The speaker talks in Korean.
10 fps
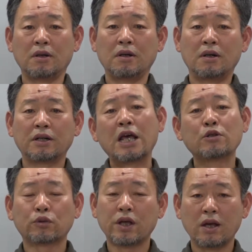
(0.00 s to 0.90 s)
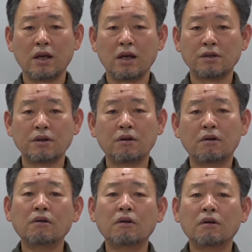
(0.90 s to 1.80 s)
어,
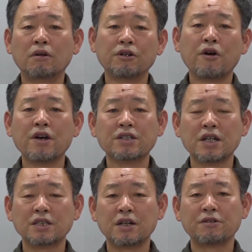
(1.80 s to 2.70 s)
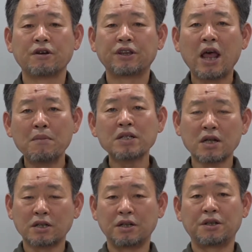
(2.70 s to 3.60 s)
계속돼서 어, 여행사진에서의 테마
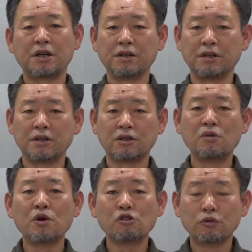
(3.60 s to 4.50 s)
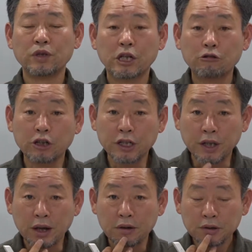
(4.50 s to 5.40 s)
찾기에 대한 설명을 좀 드리고
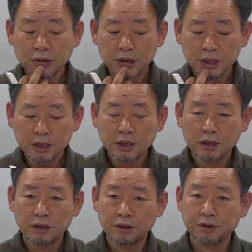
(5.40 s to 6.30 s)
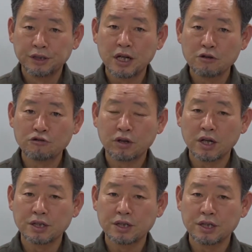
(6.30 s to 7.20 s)
있는데요. 어,
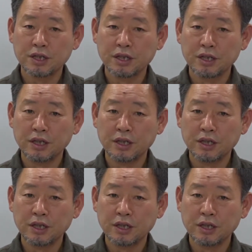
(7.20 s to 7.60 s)
지난주까지,